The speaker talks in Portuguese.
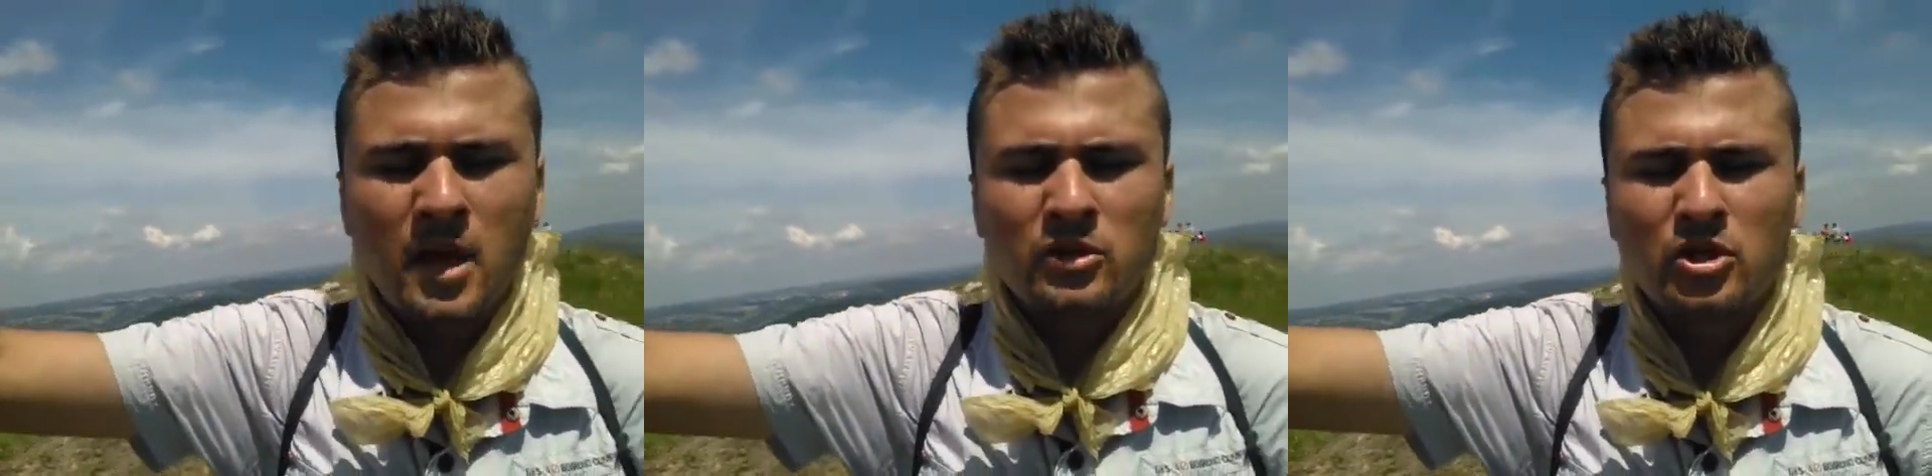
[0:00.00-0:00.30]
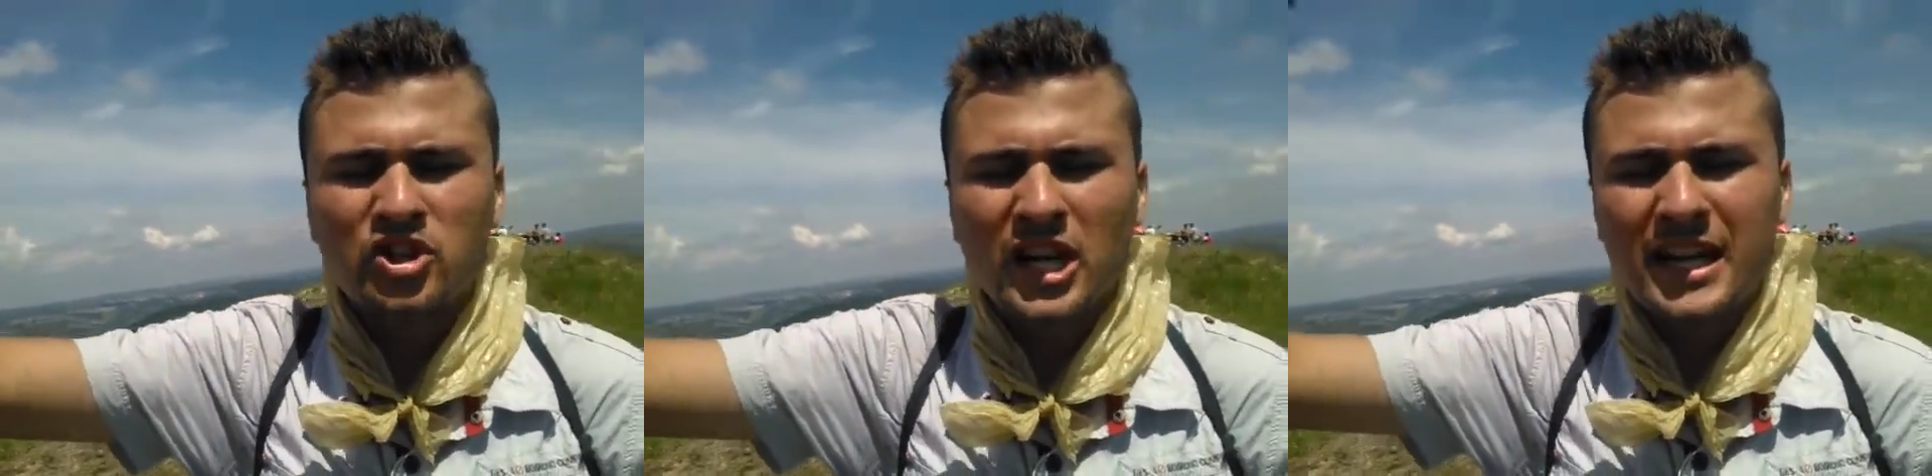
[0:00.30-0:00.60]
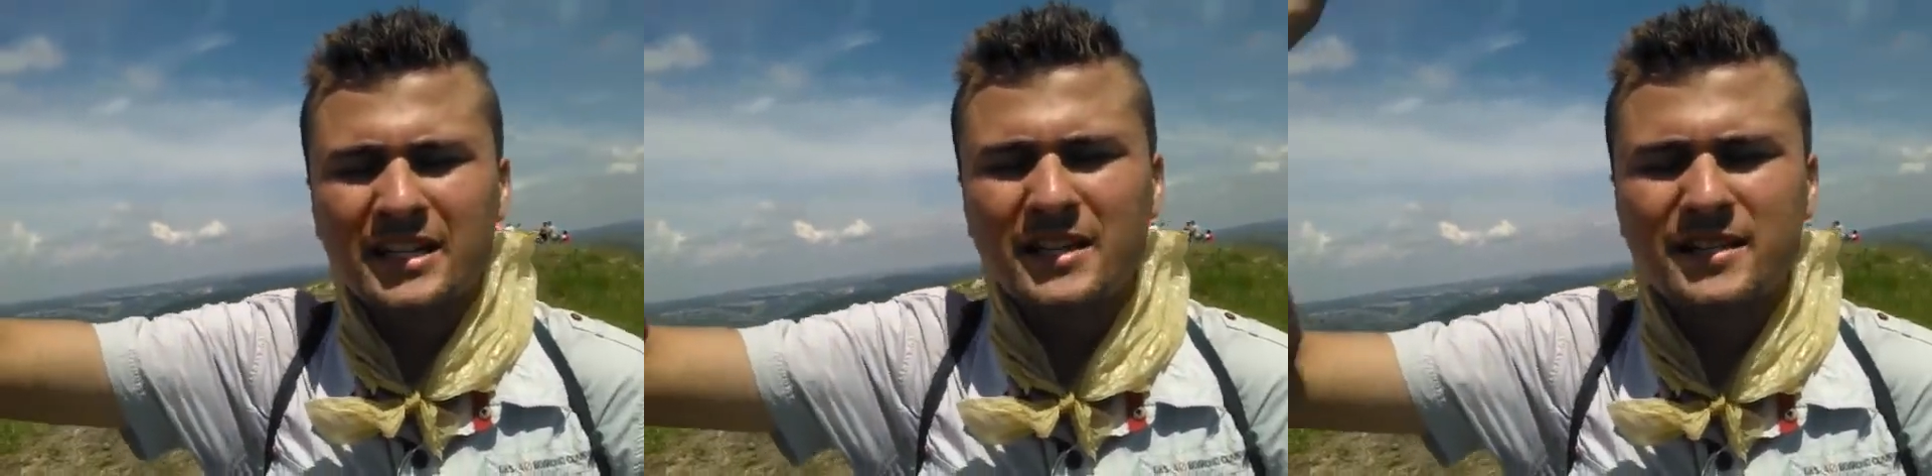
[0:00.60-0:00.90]
nós te
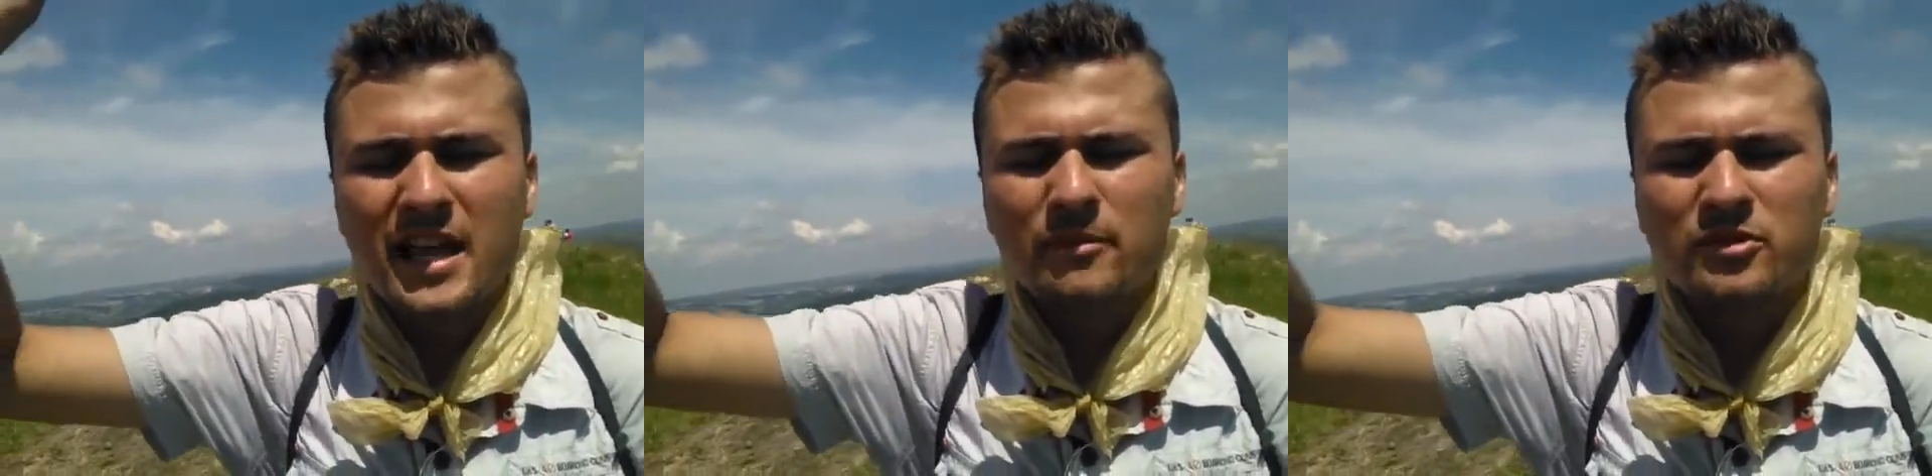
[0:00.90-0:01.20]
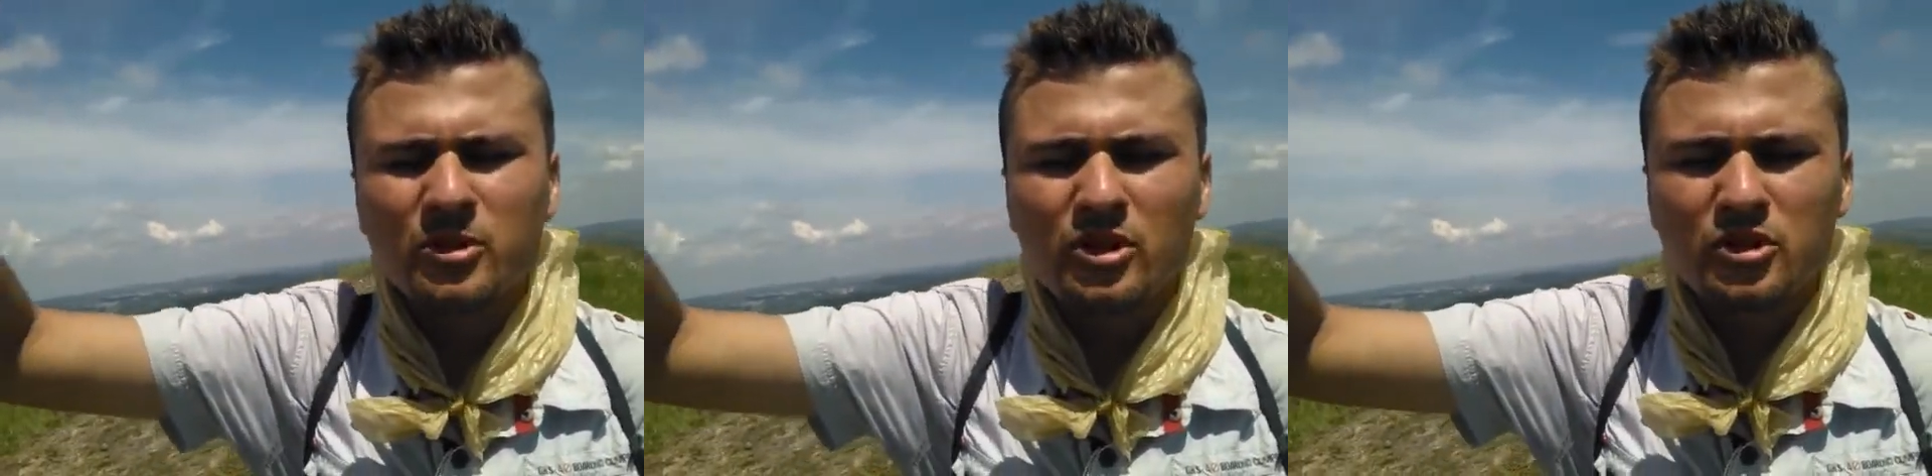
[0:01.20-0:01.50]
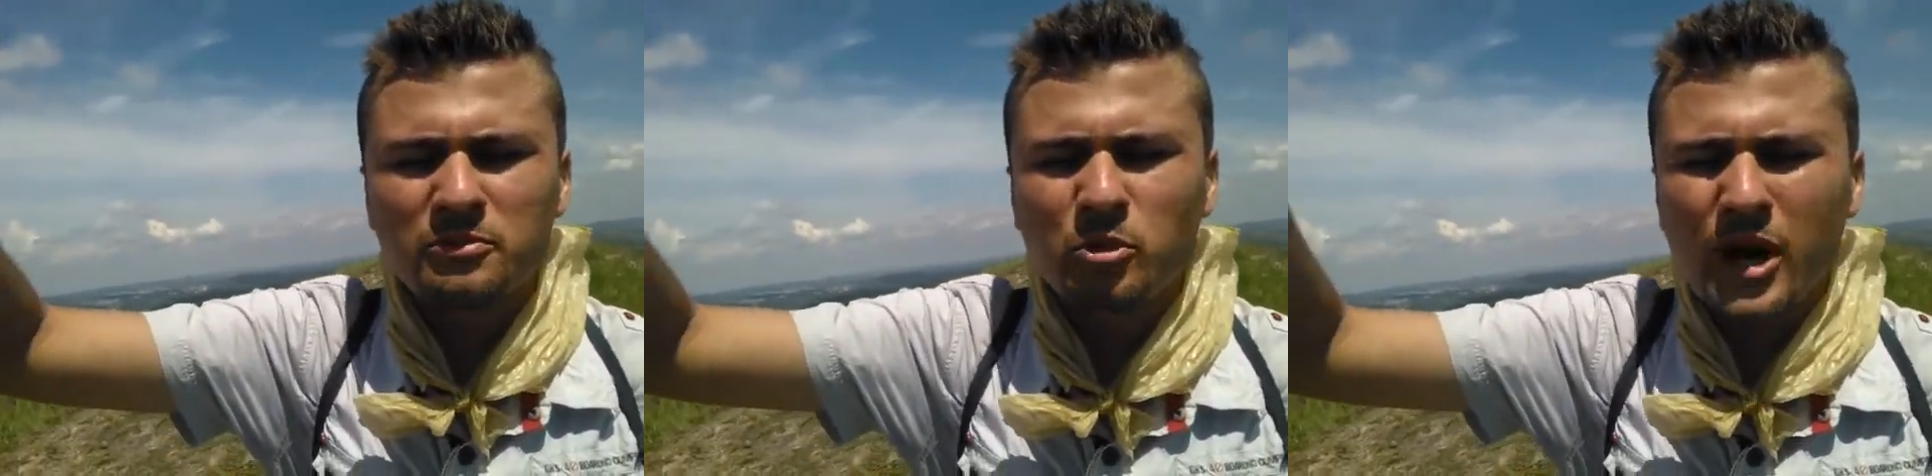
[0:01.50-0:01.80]
agradecemos, meu
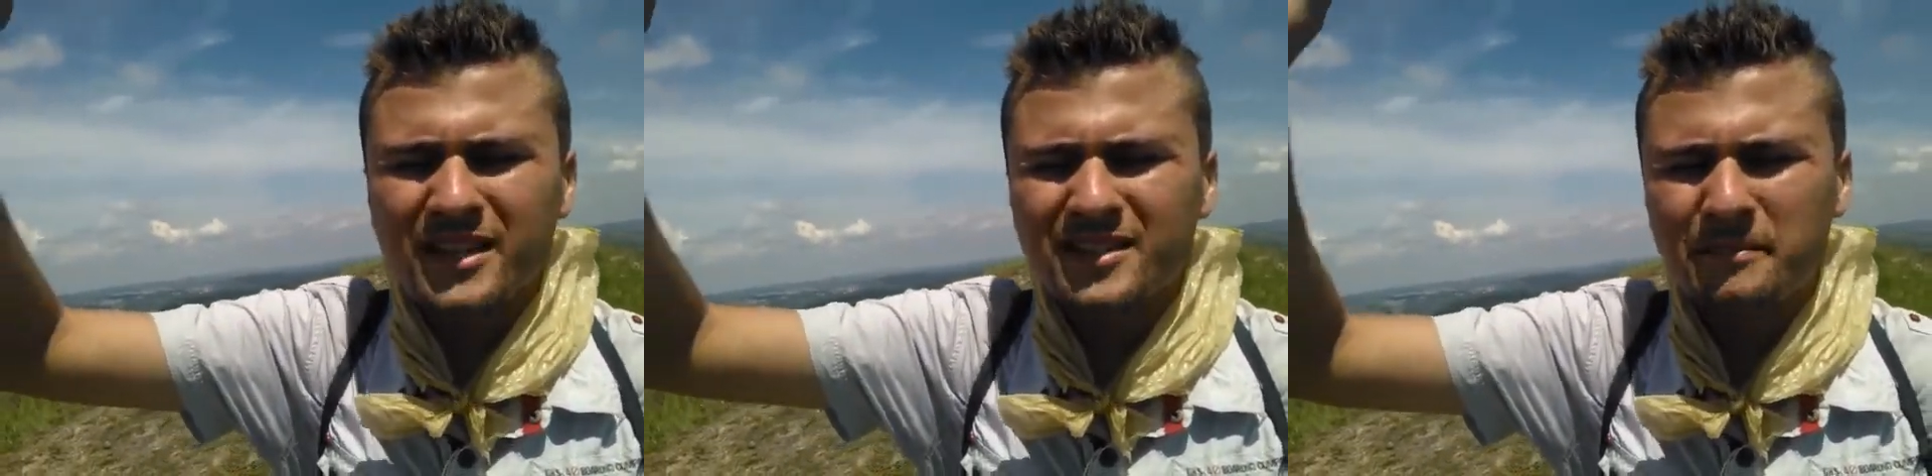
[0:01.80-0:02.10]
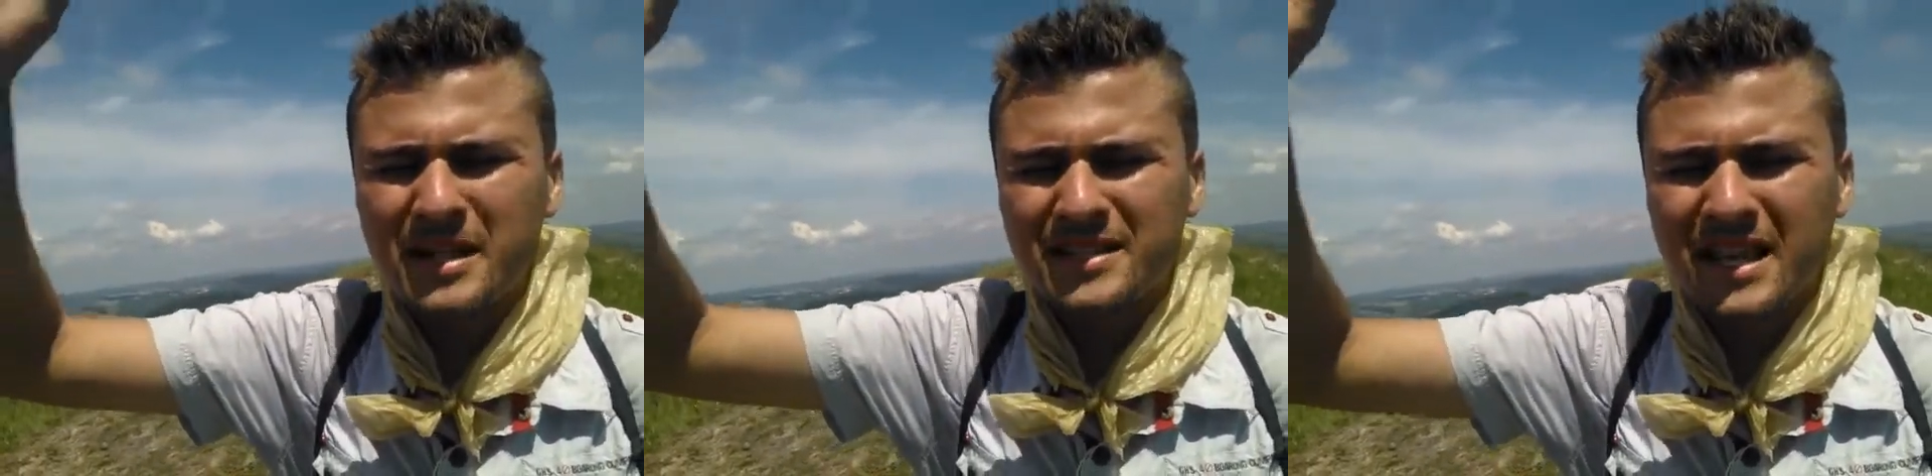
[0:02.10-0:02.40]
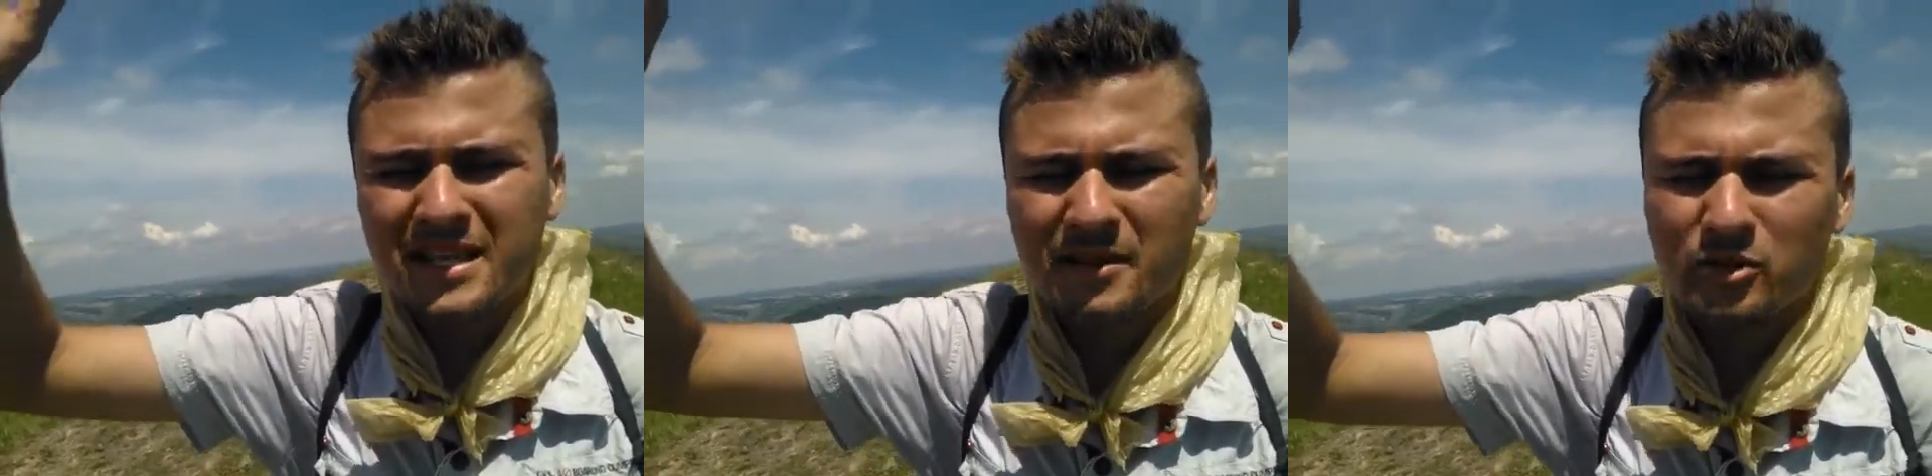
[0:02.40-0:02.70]
Deus, por esta presença,